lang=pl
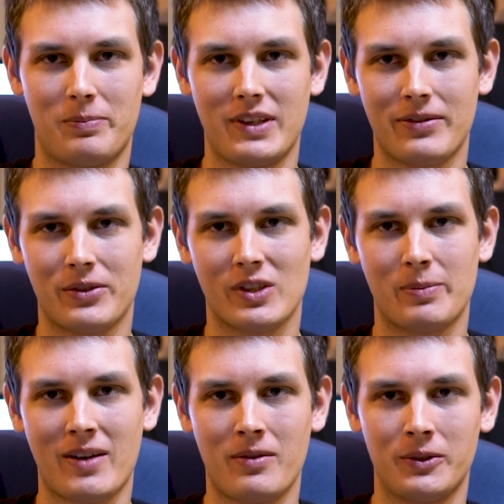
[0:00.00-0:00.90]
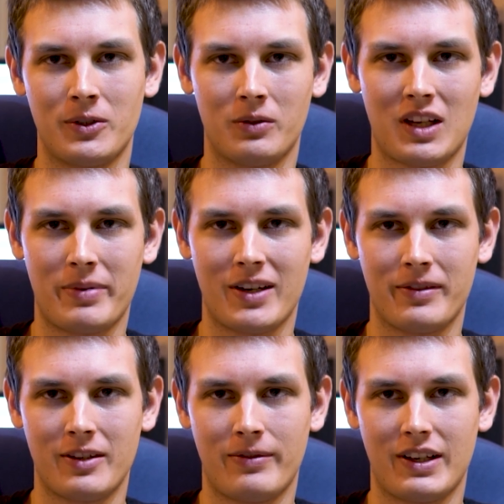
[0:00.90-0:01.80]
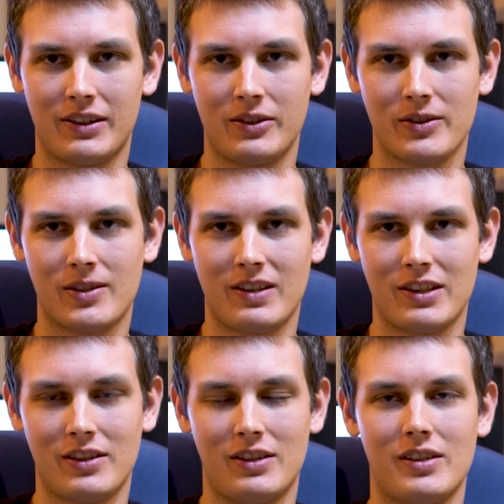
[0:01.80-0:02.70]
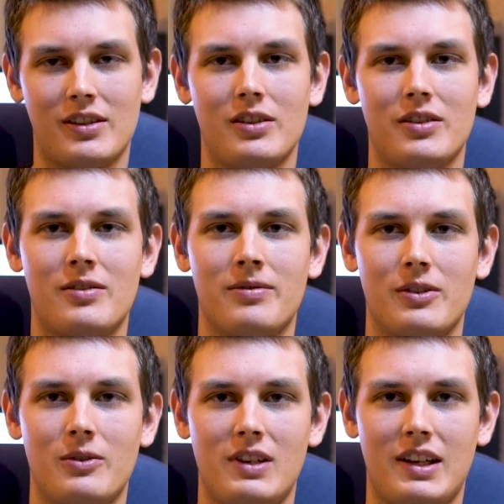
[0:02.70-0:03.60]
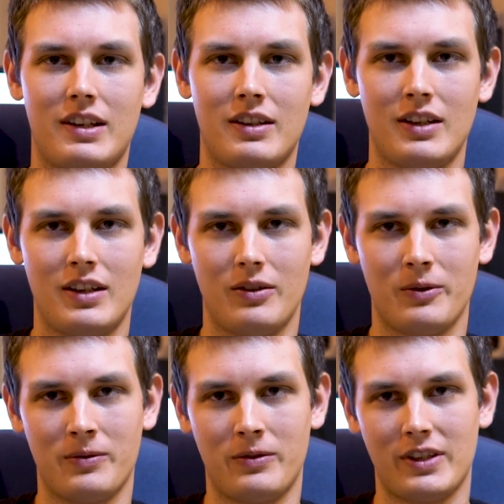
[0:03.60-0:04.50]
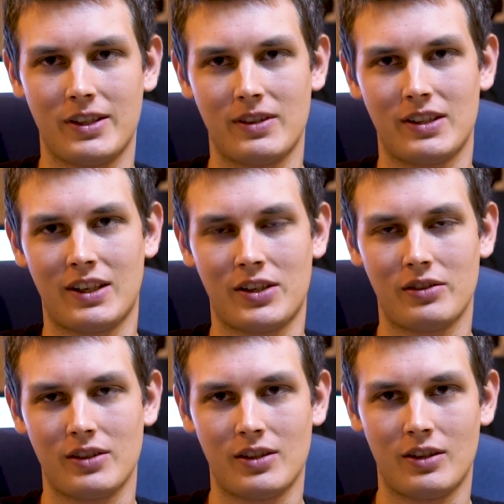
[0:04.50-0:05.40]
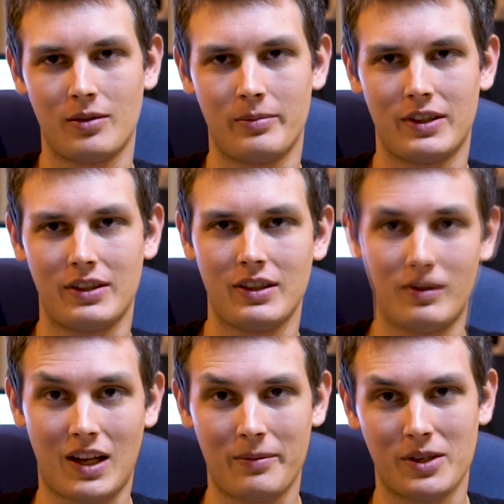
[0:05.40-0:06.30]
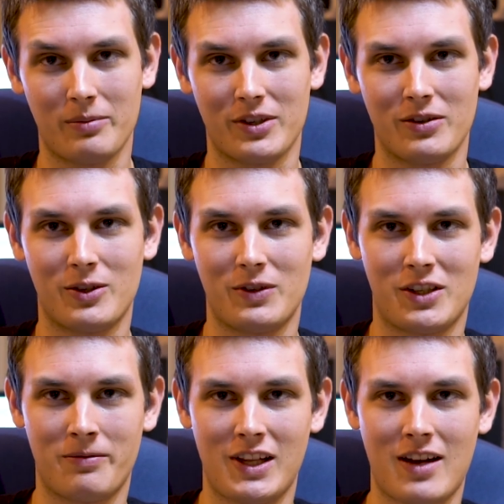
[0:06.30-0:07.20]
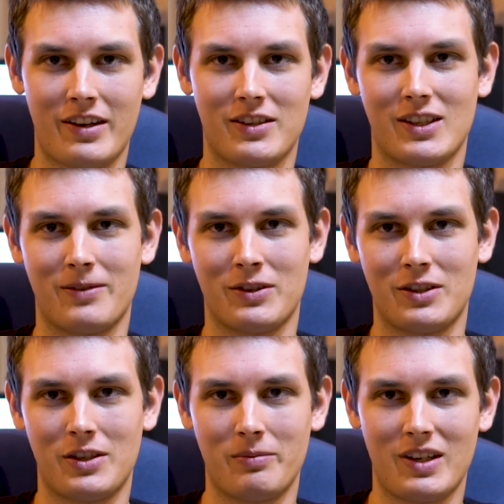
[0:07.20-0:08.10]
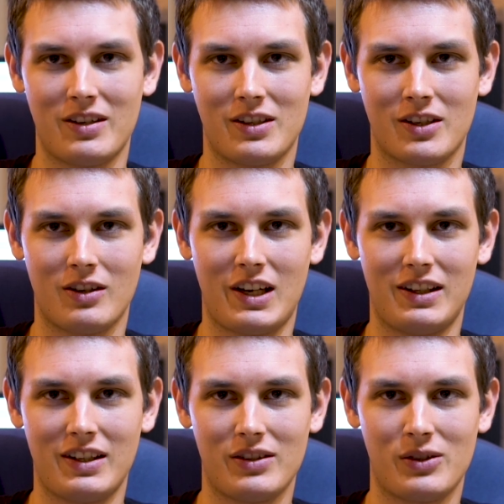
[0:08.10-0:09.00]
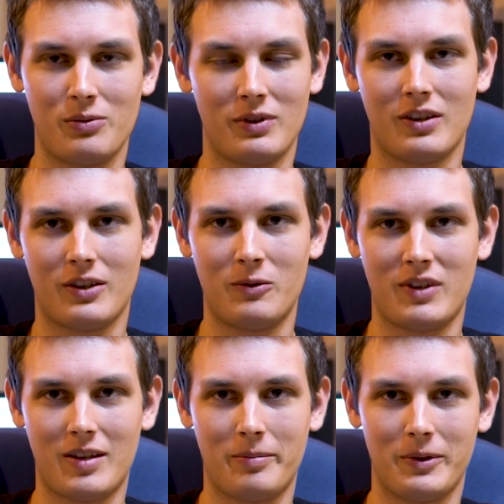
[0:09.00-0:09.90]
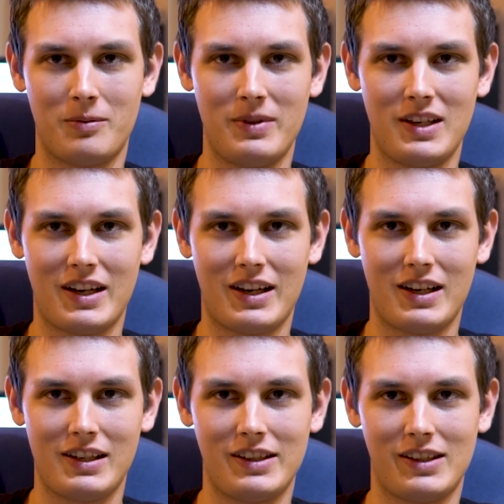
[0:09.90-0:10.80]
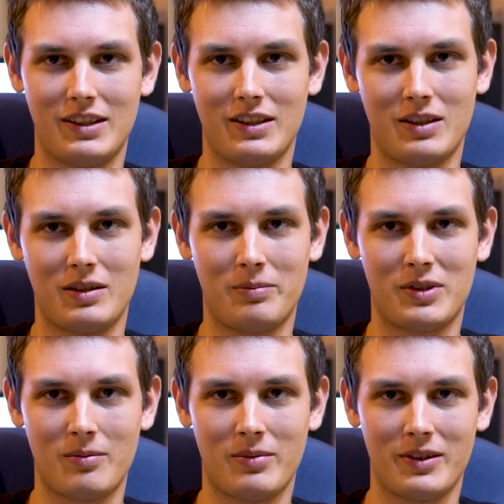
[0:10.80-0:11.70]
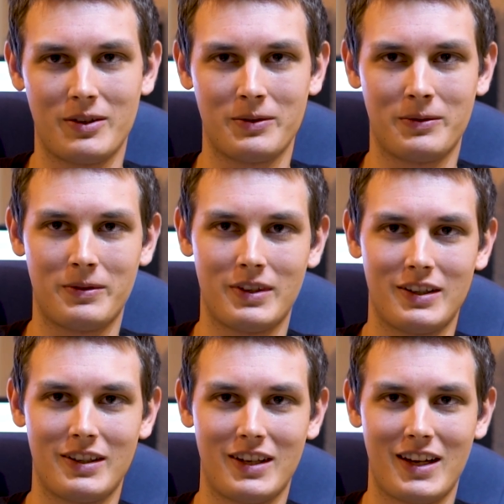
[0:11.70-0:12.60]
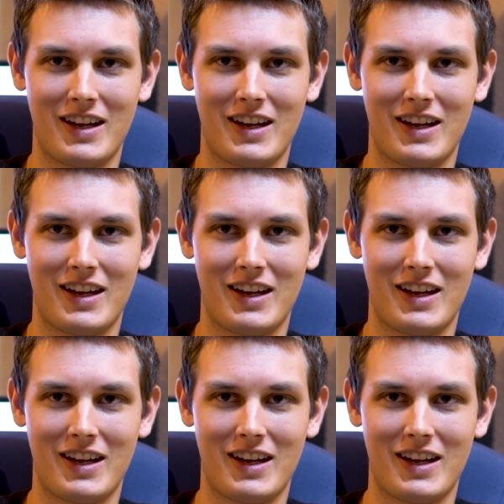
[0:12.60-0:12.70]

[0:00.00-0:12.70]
pierwszą sprawą, którą naprawdę warto rozważyć, jest to, czy w ogóle utwór jest wystarczająco dobry. Nam się może oczywiście wydawać, że stworzyliśmy jakieś kolejne cudo, które podbije listy przebojów, y,